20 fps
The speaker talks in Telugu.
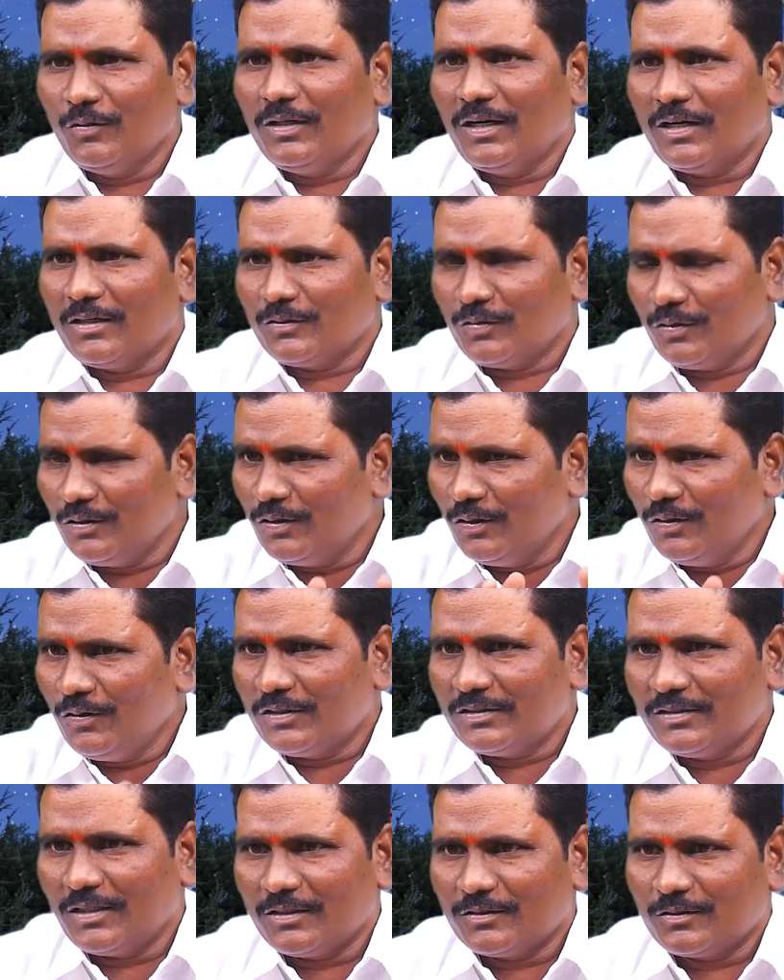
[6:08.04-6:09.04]
ఎవరిని అడుగుతున్నావు
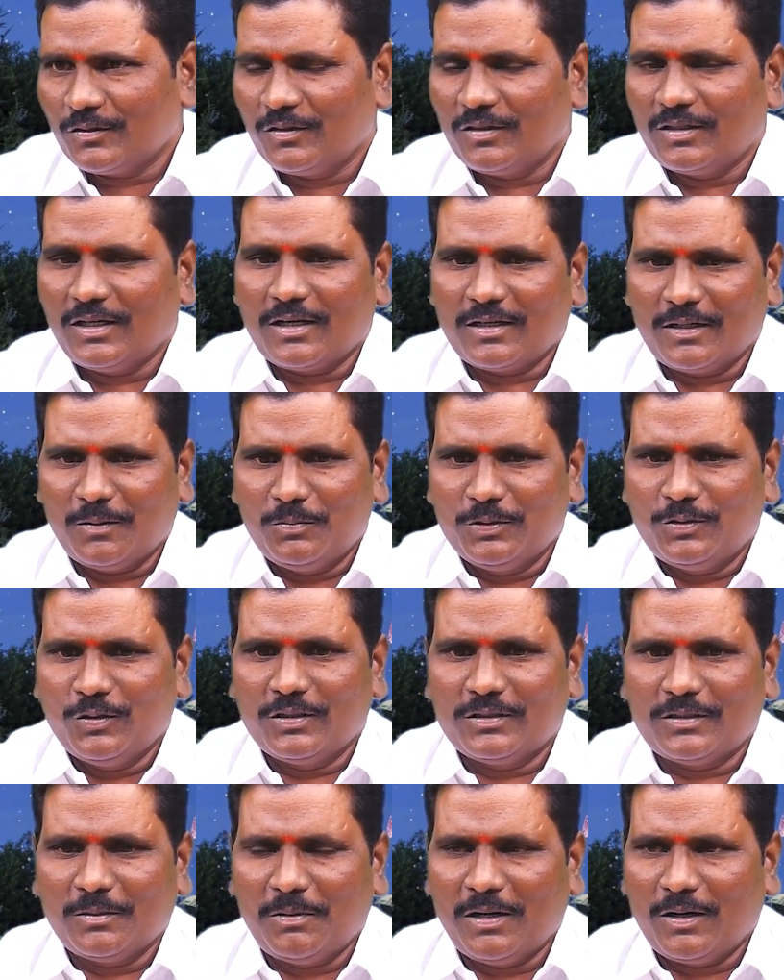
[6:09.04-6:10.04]
యూనివర్స్ని అడుగుతున్నావు నాకు డబ్బు
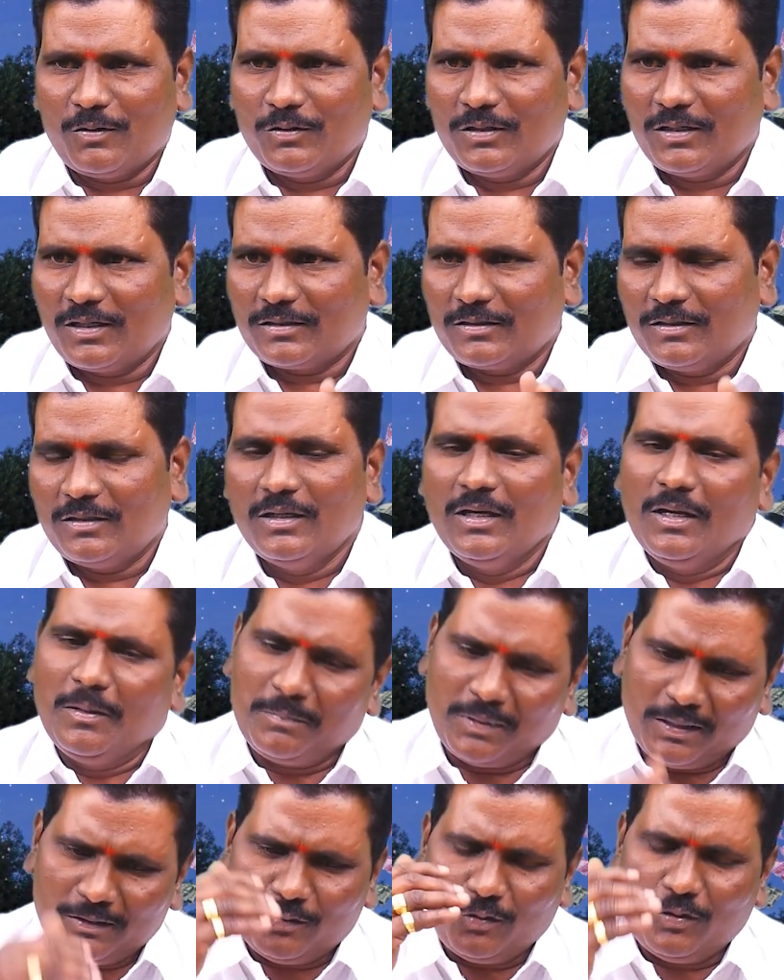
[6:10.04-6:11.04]
దొరికితే బాగుండు నాకు
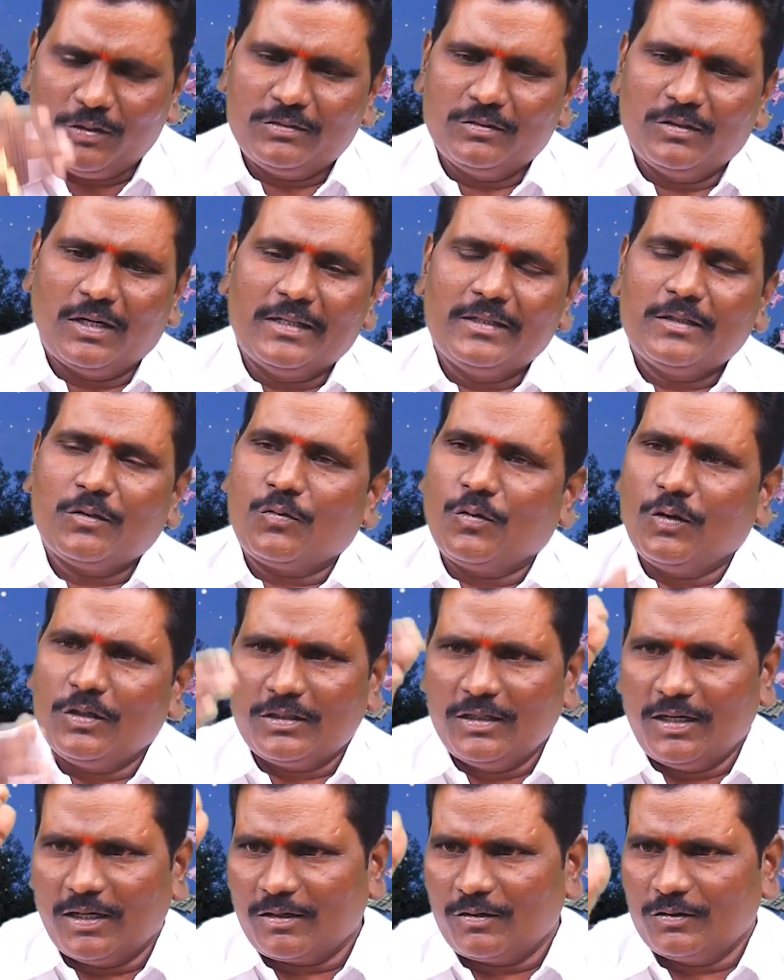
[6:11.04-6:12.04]
ప్రతిరోజు అంటే
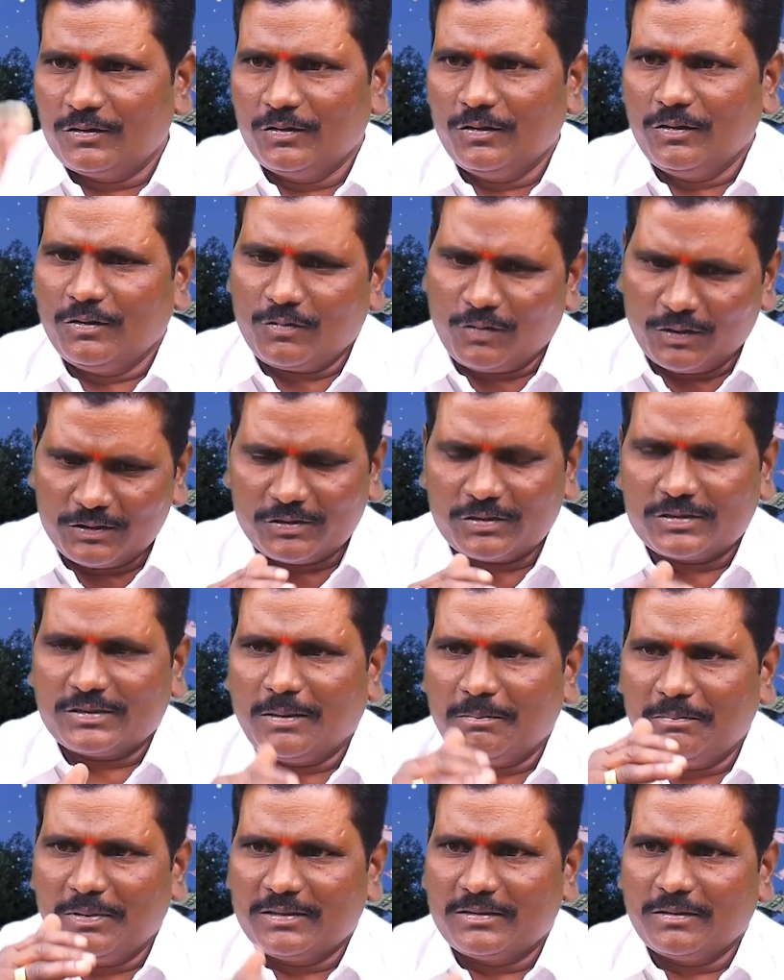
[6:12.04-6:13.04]
కోట్లు అడగద్దు కొంచెం
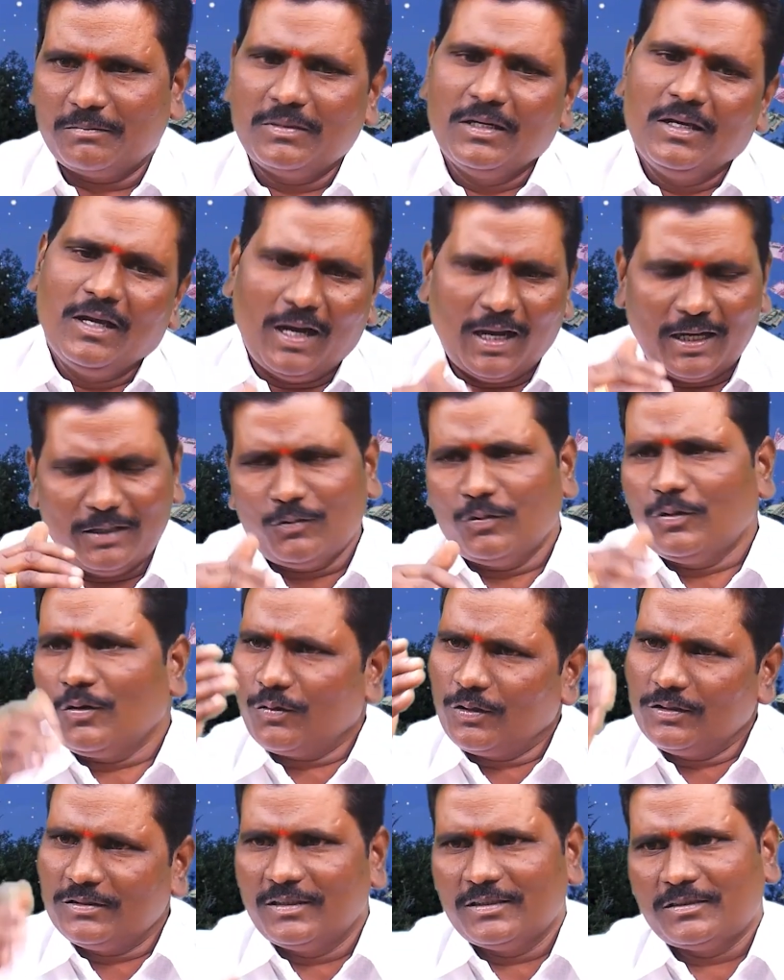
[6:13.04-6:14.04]
స్టెప్ బై స్టెప్ అది కూడా
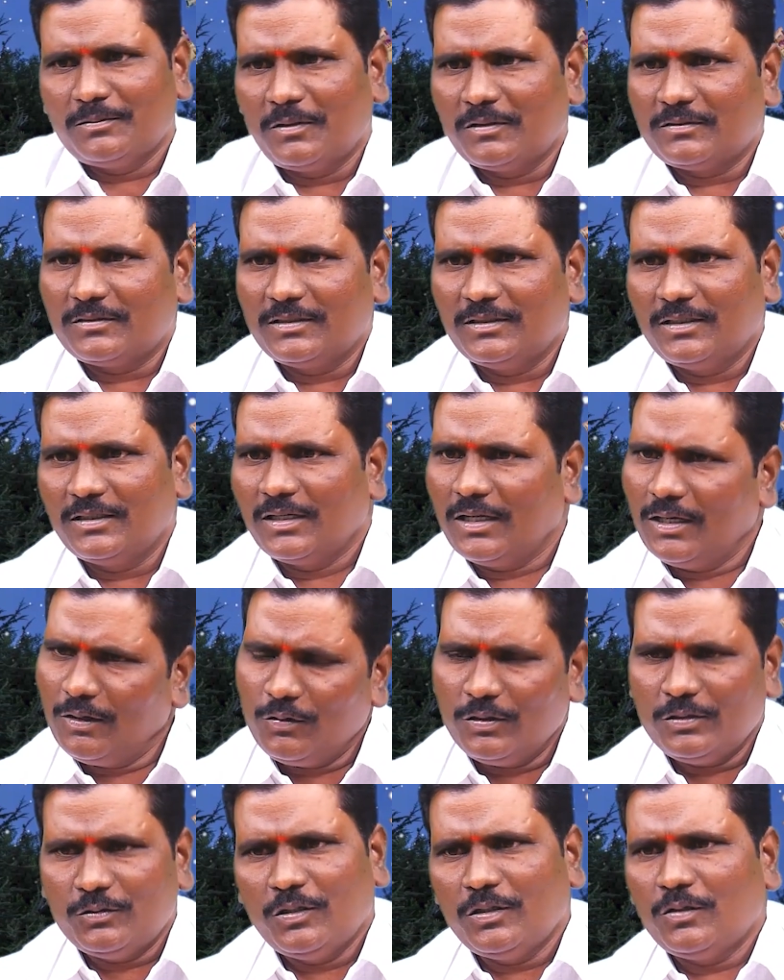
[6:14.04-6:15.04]
ఒకరోజు నిజం అవుతుందండి ఎలా
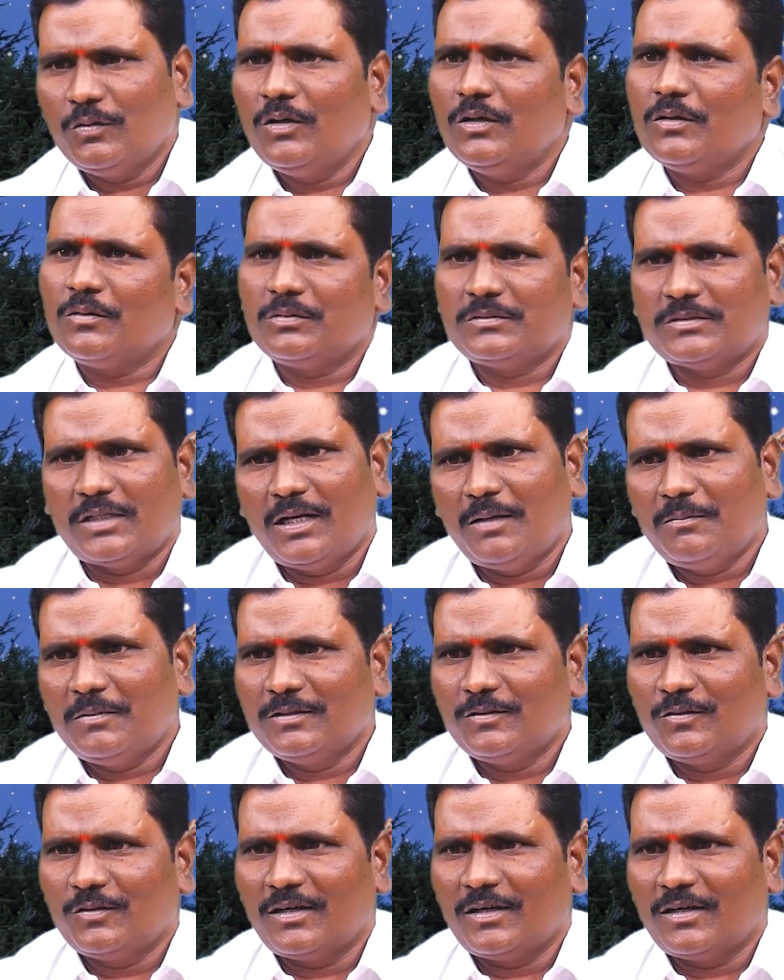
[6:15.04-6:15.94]
కూడా దొరికిన వాళ్ళు చాలామంది